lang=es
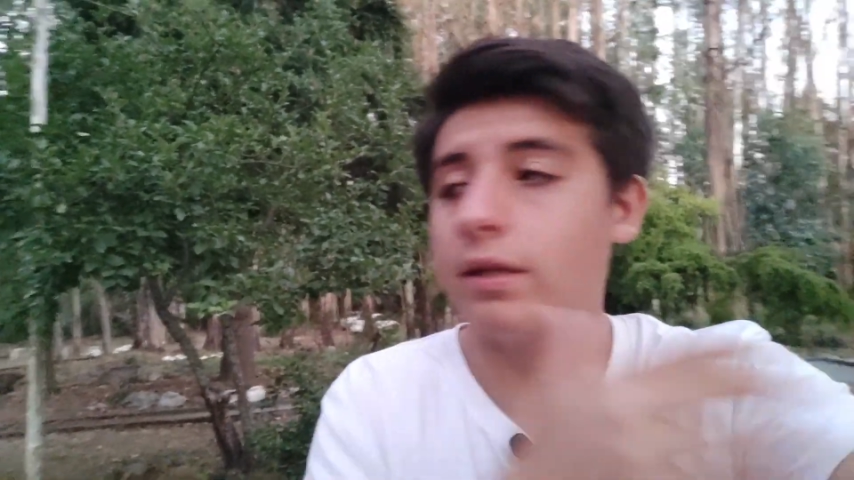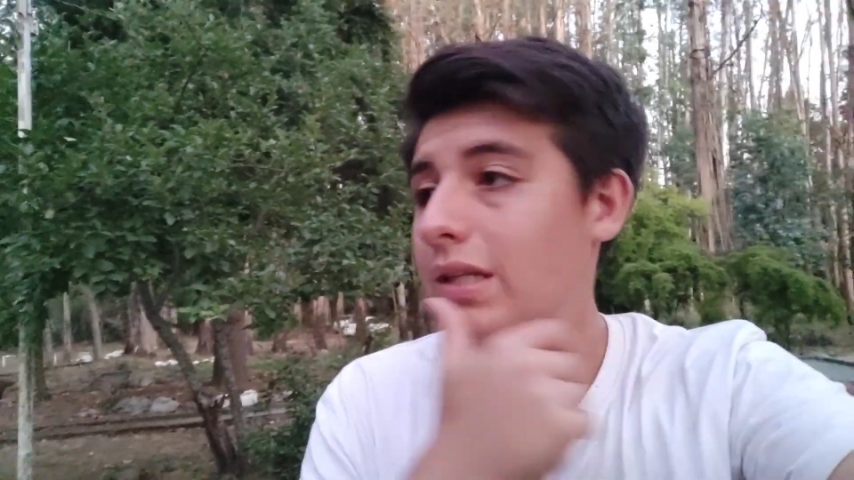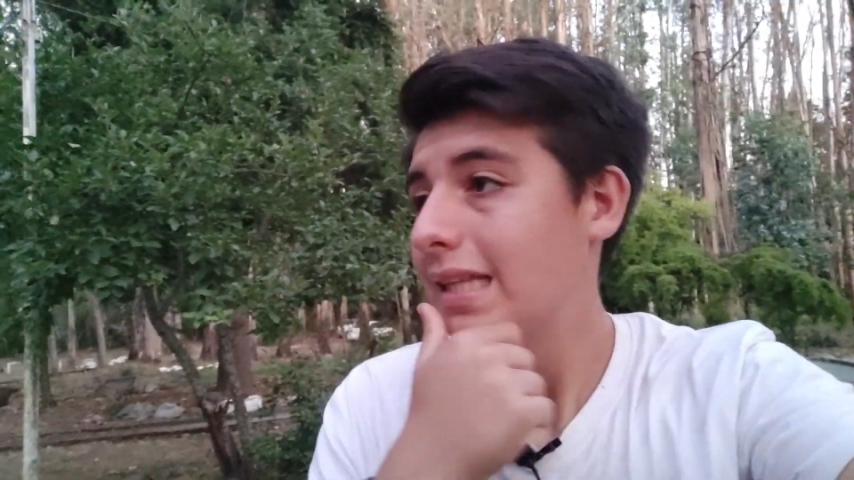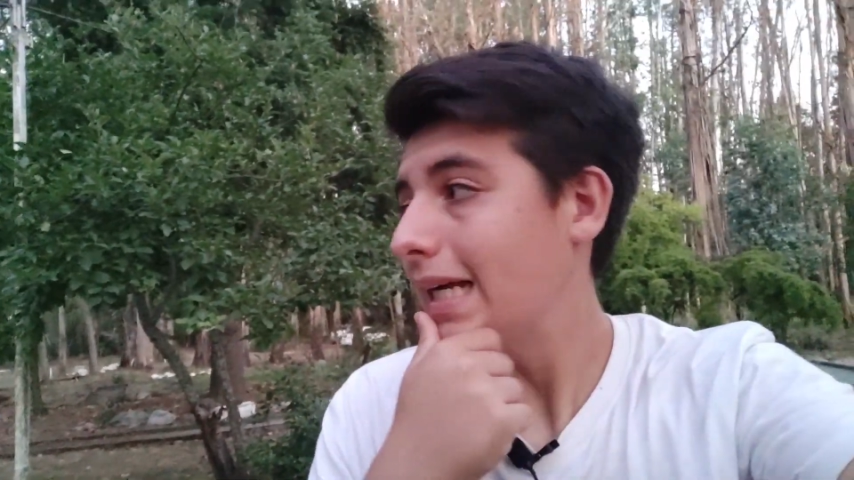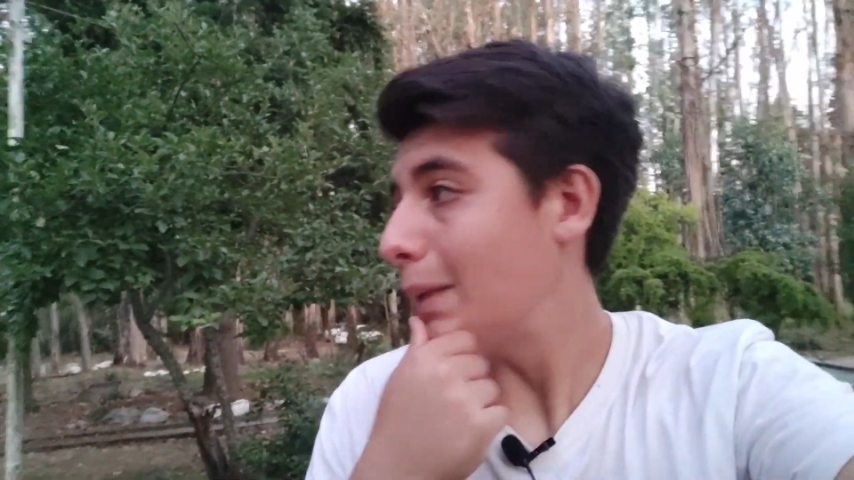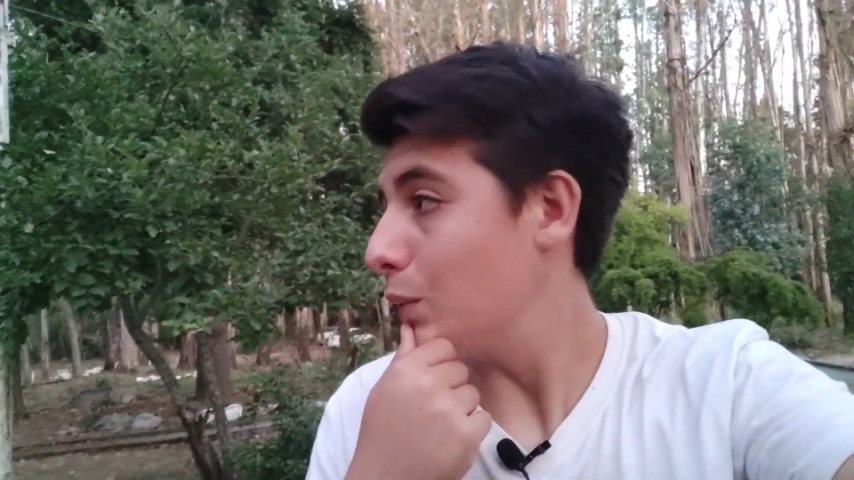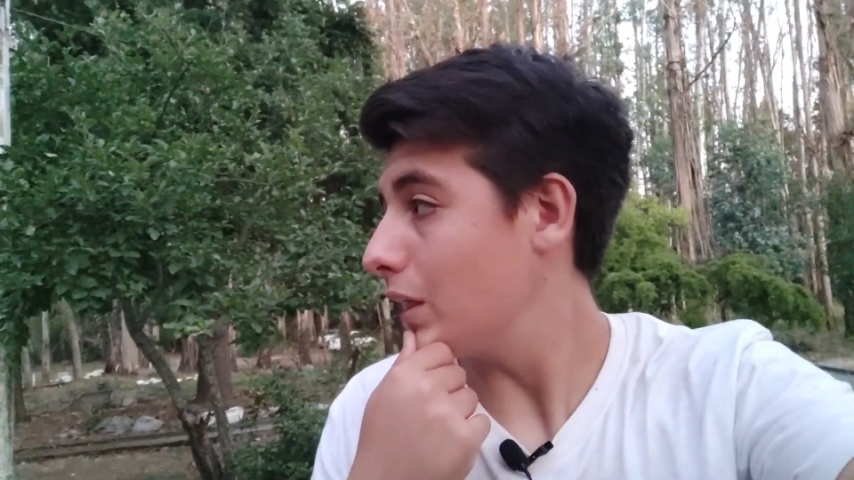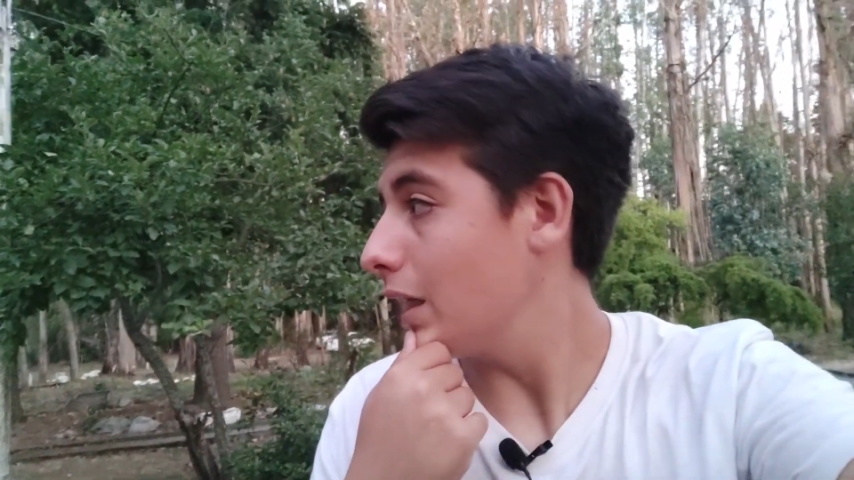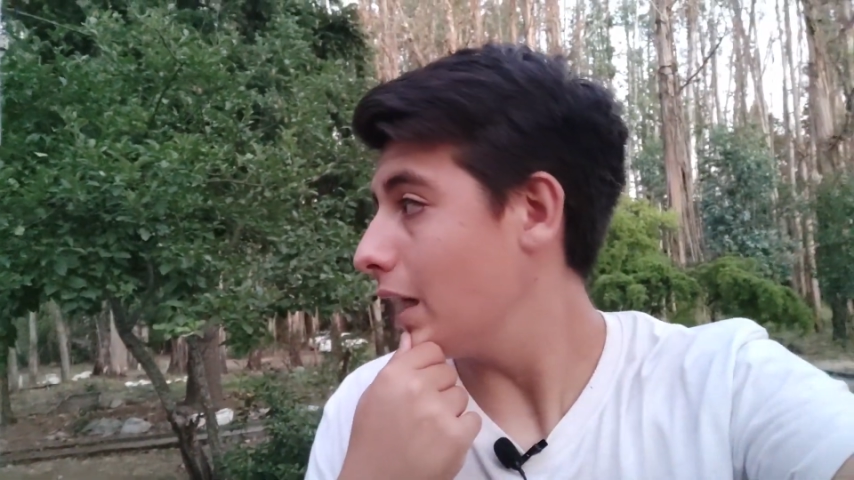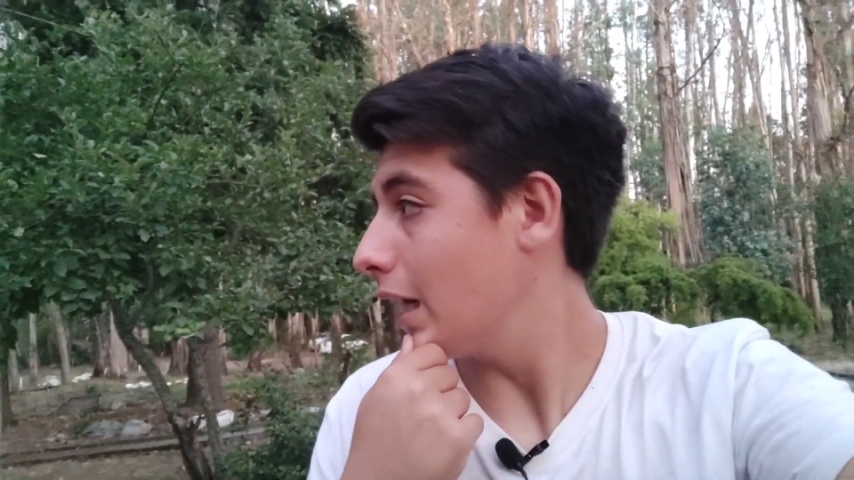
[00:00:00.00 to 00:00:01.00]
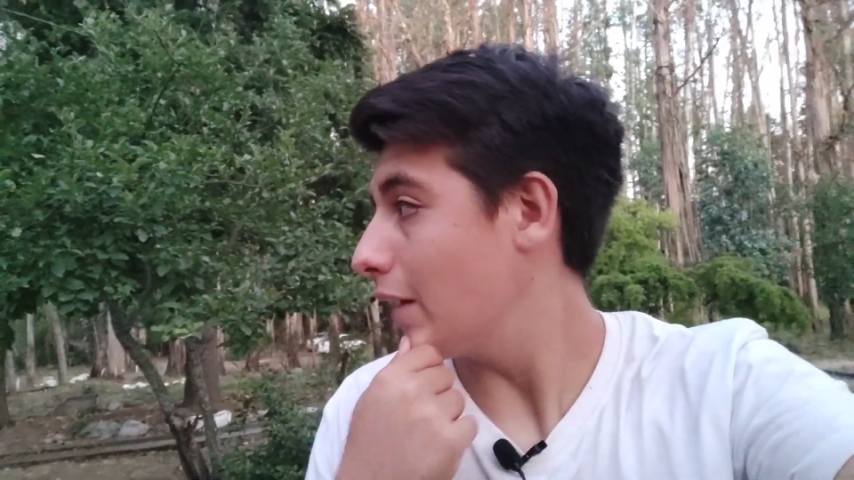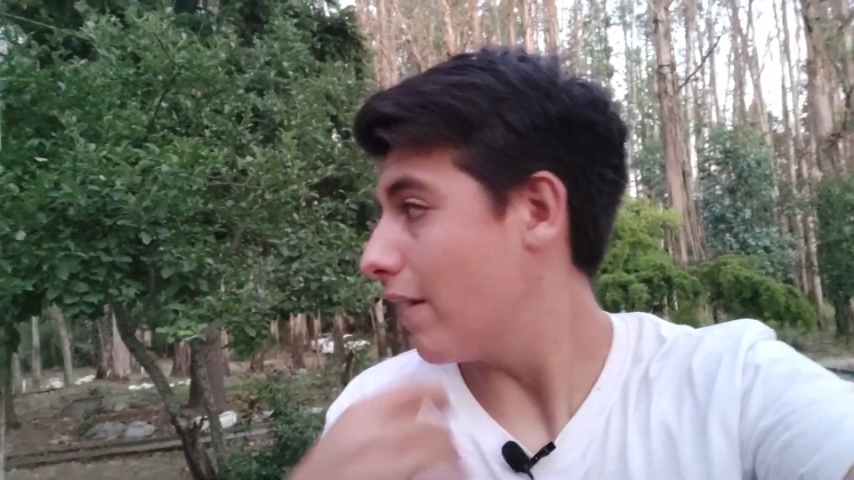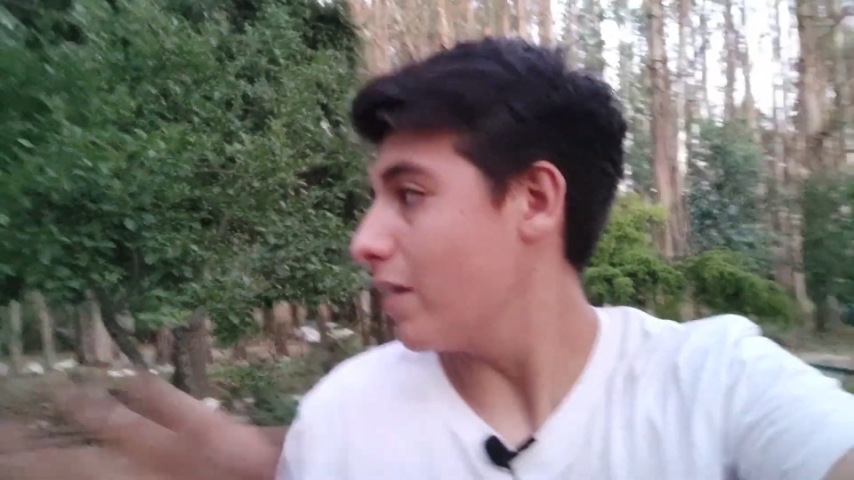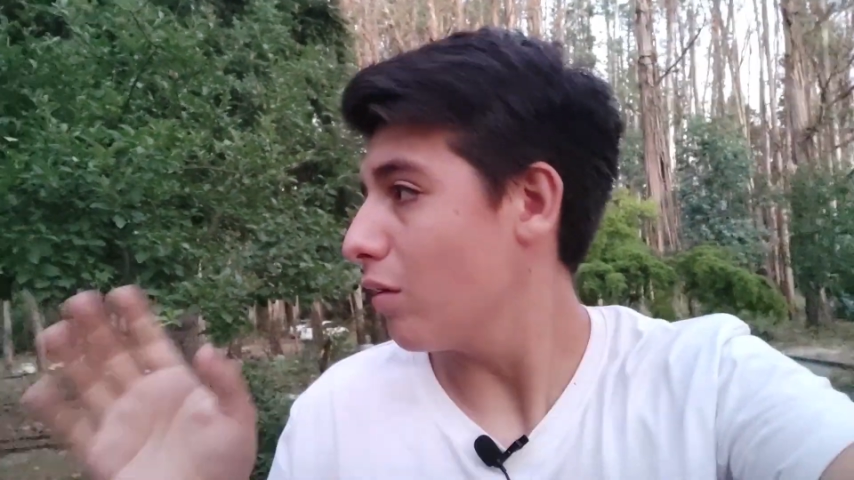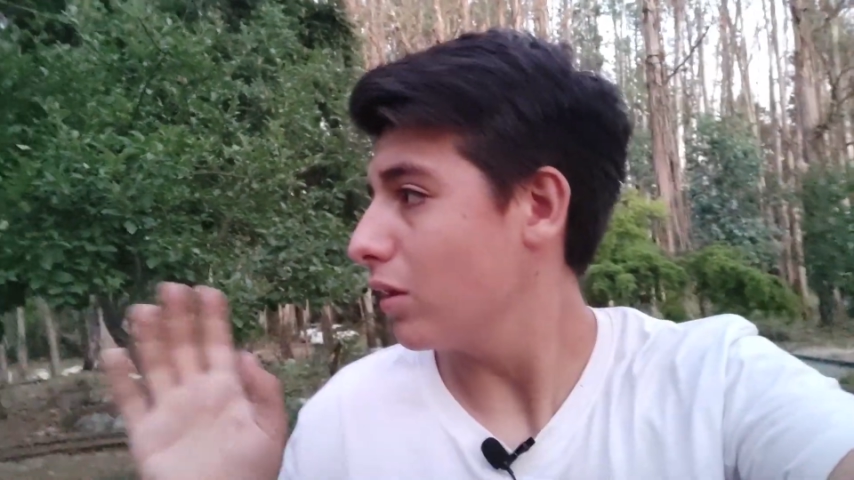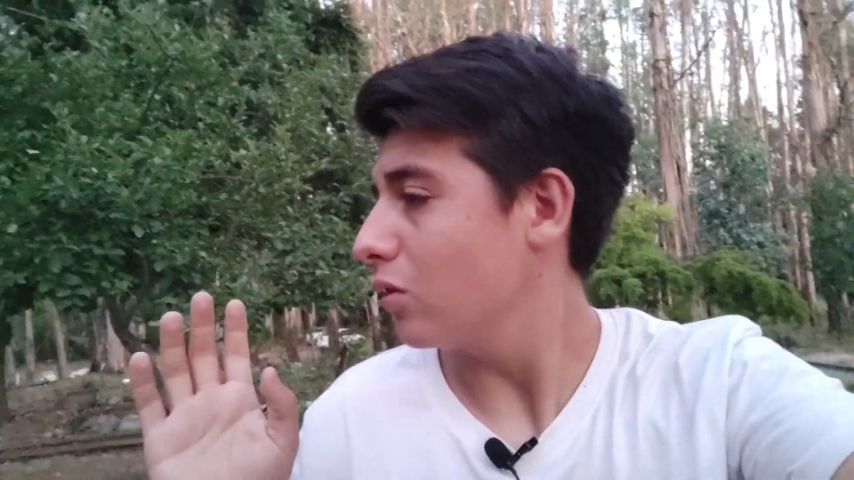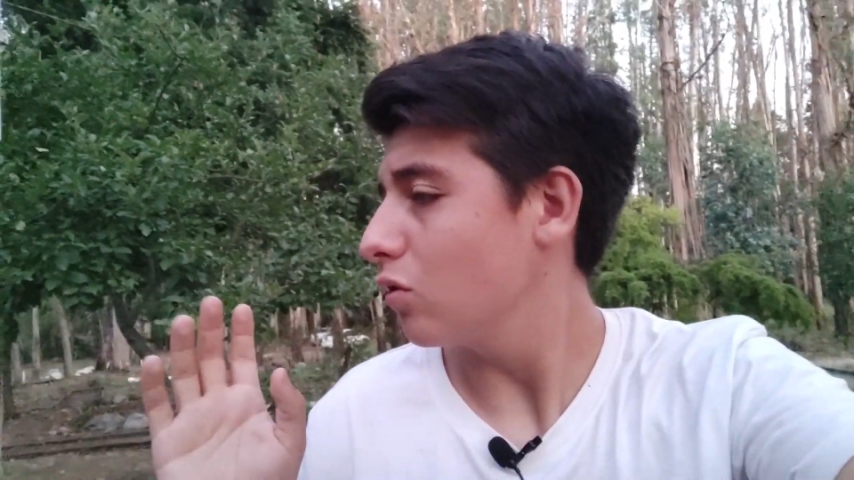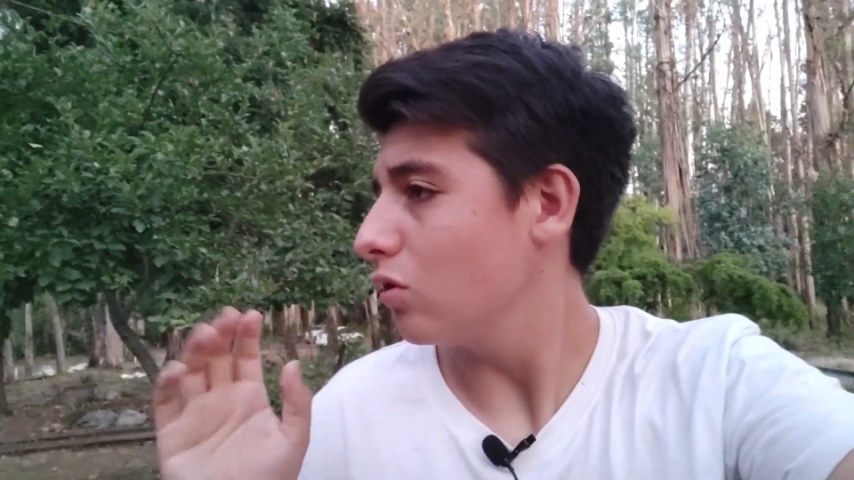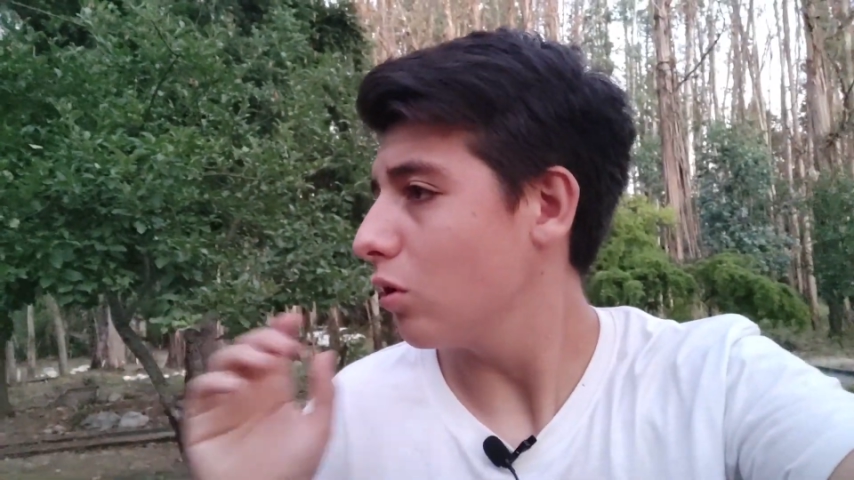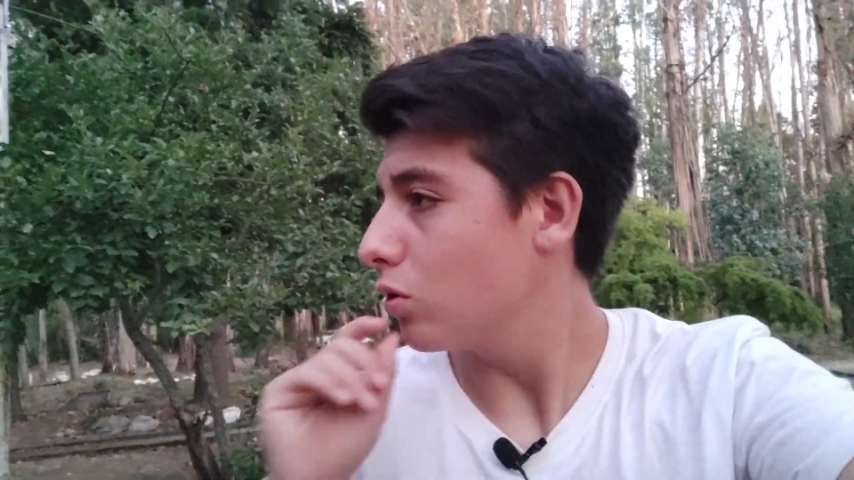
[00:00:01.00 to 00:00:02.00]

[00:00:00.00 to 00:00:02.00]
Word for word: donde estaba porque en la cabaña donde estoy no